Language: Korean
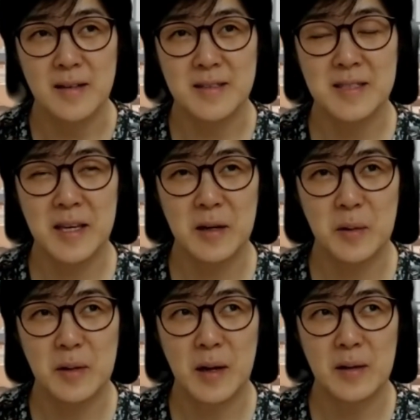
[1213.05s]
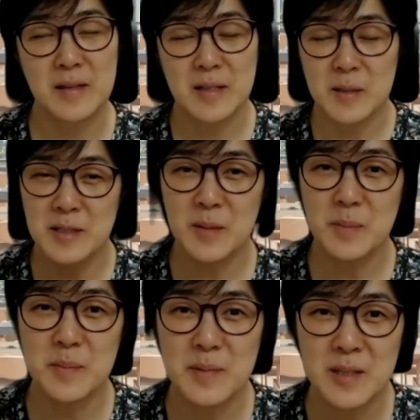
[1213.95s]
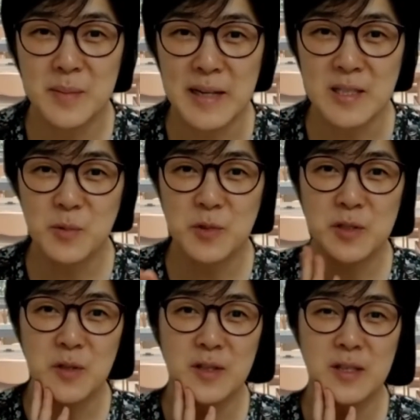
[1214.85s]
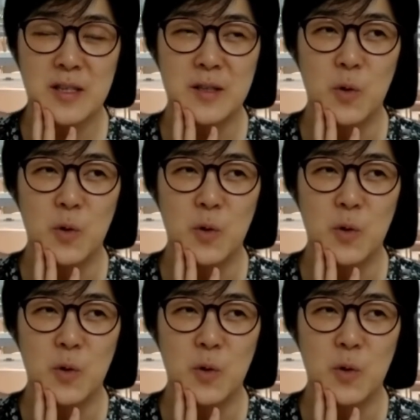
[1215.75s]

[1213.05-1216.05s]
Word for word: 이제 그러니까 지금 그 말씀 주신 거는